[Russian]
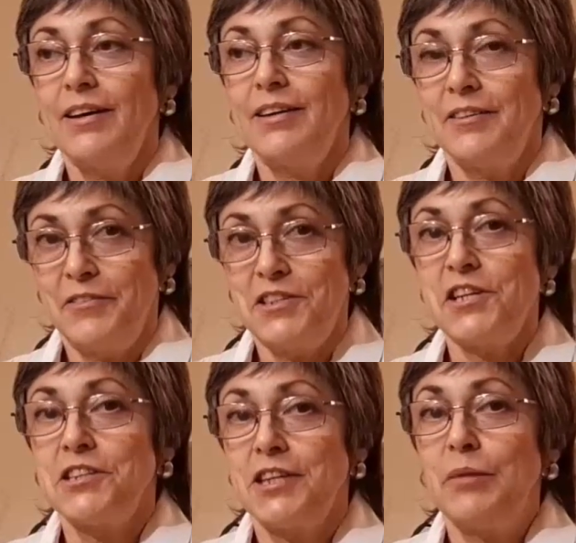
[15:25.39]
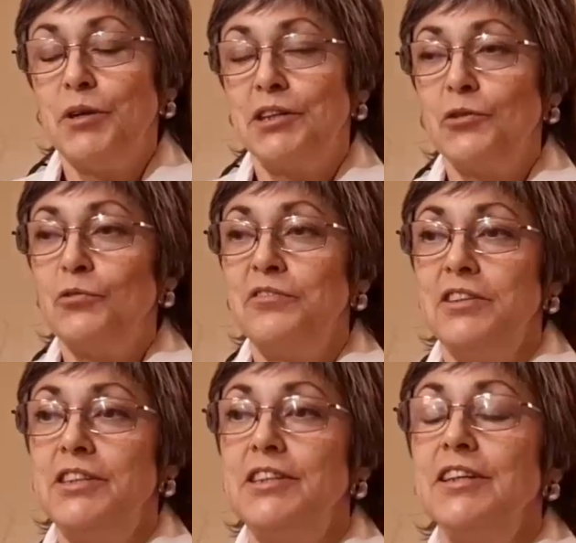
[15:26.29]
Э, вы сейчас сами это
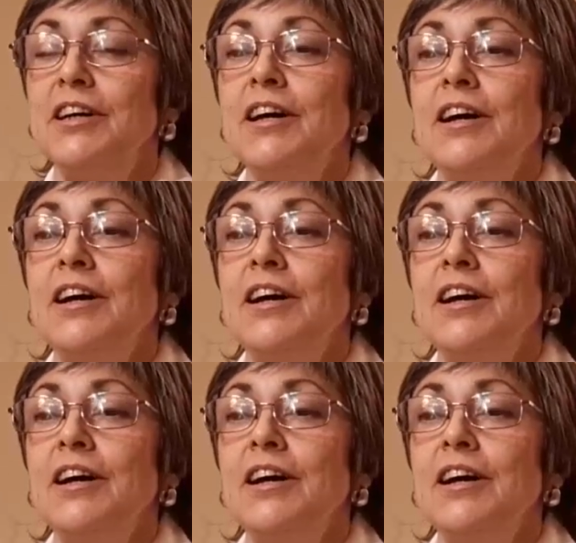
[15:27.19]
увидите.